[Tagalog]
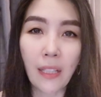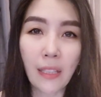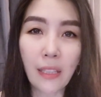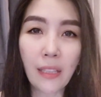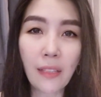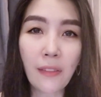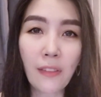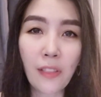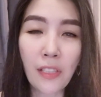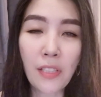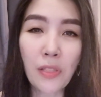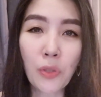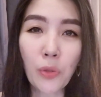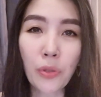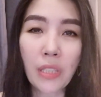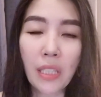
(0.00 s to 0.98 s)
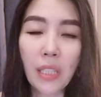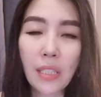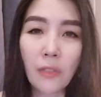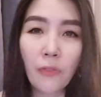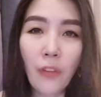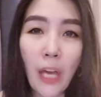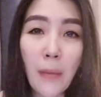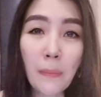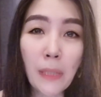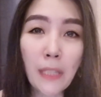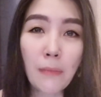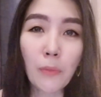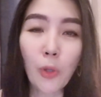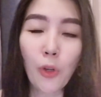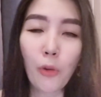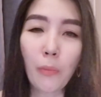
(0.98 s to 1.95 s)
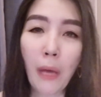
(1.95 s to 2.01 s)
either doon ka sa family
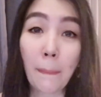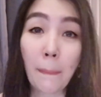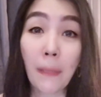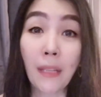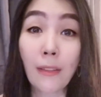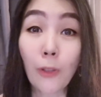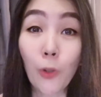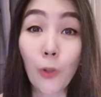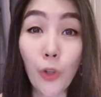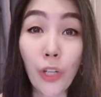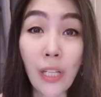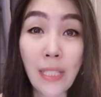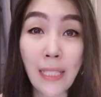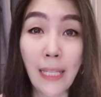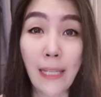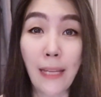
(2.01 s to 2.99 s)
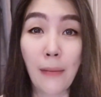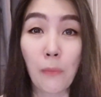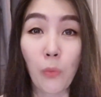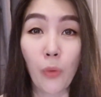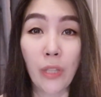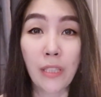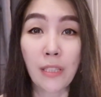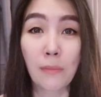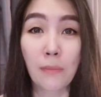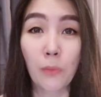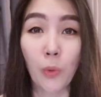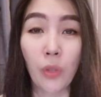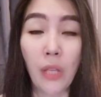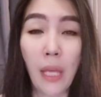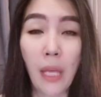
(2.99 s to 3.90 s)
mo lumapit or sa loved ones mo.